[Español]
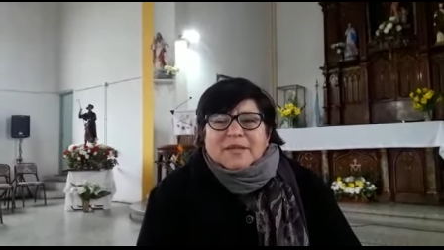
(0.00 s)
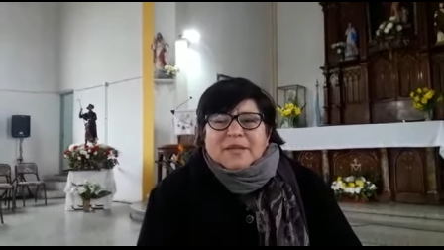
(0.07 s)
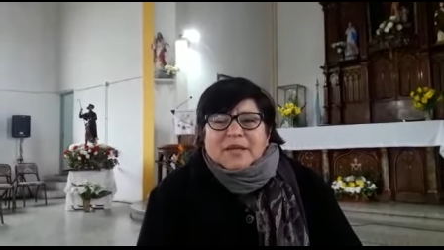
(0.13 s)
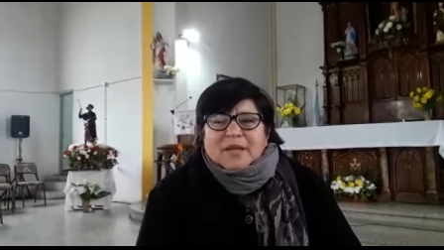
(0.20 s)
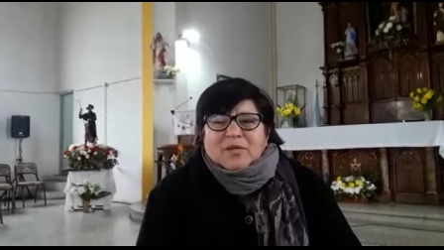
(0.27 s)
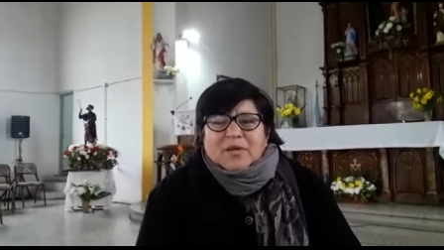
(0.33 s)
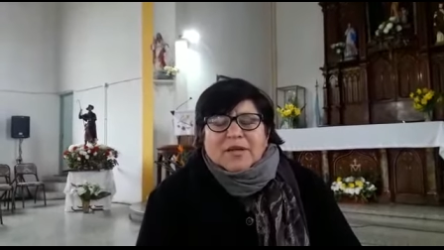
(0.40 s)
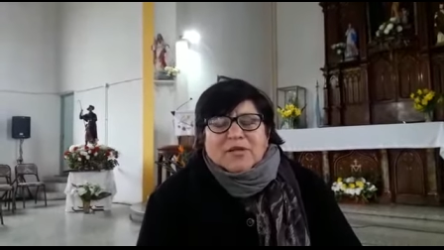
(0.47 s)

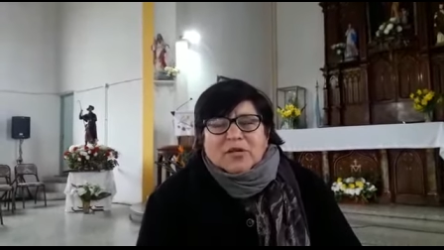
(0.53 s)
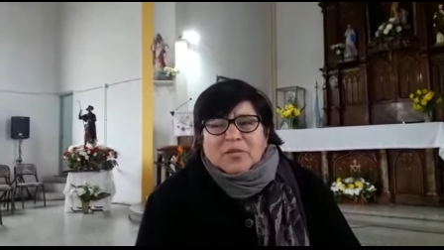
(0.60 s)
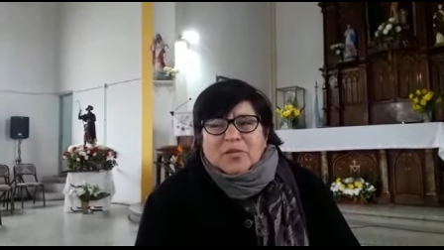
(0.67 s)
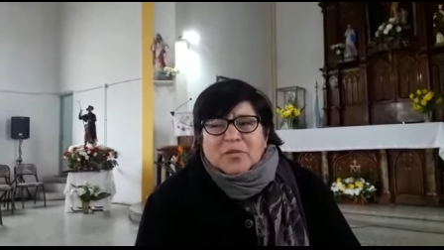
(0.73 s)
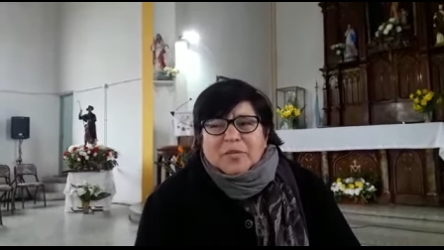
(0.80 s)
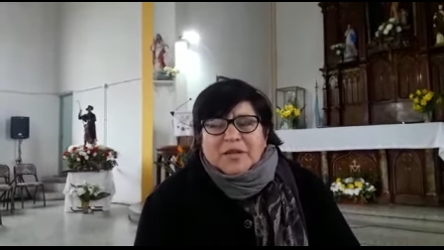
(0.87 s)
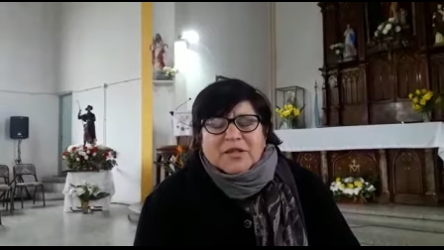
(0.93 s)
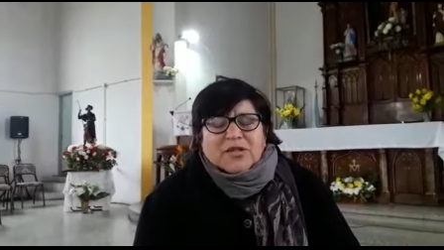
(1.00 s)
encuentros
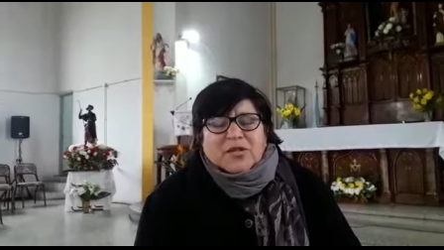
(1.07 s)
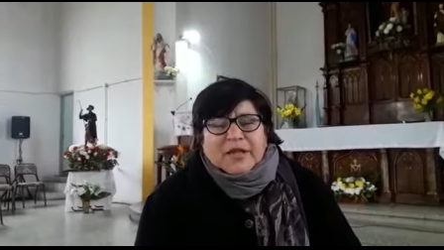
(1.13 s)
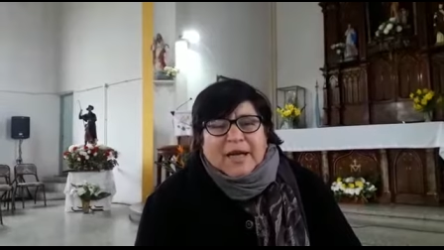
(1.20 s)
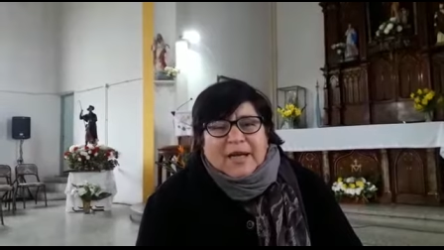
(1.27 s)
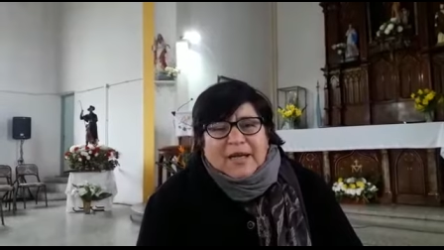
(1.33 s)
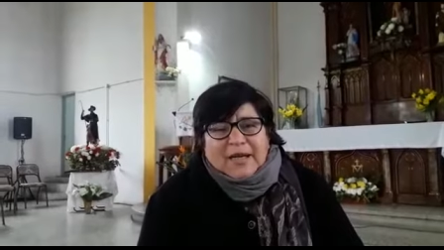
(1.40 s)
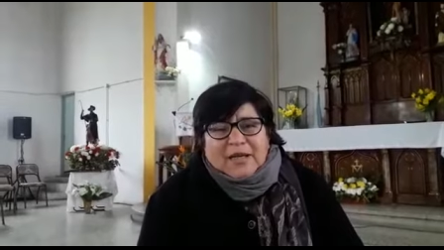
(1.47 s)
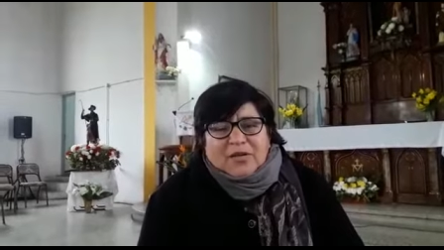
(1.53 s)
muy
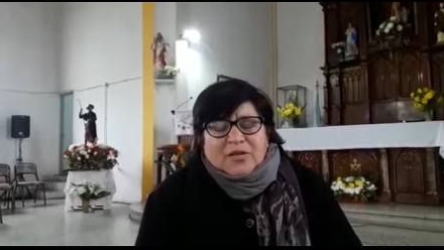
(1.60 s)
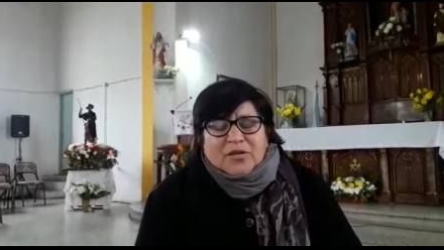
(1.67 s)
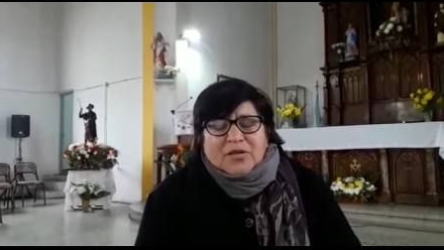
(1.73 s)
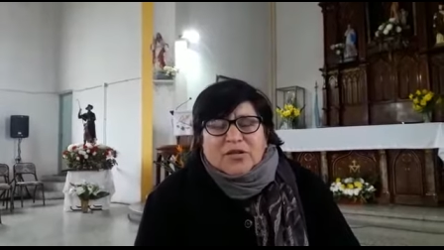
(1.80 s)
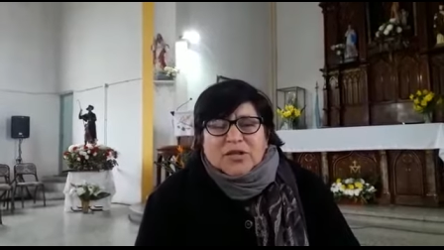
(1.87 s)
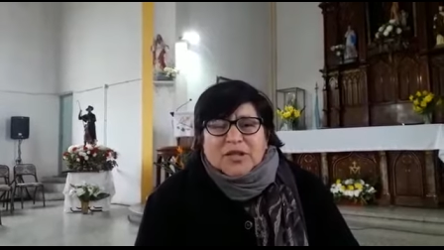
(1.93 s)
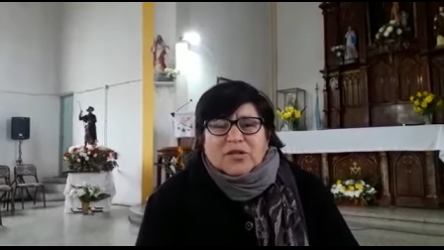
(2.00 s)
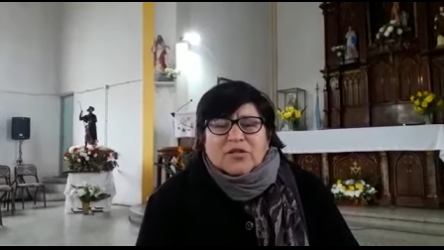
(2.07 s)
personales con
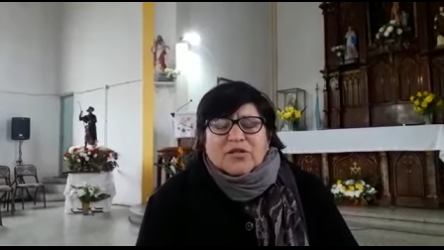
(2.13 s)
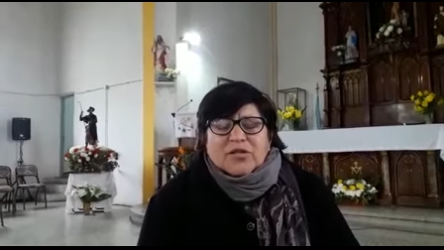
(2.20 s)
los chicos.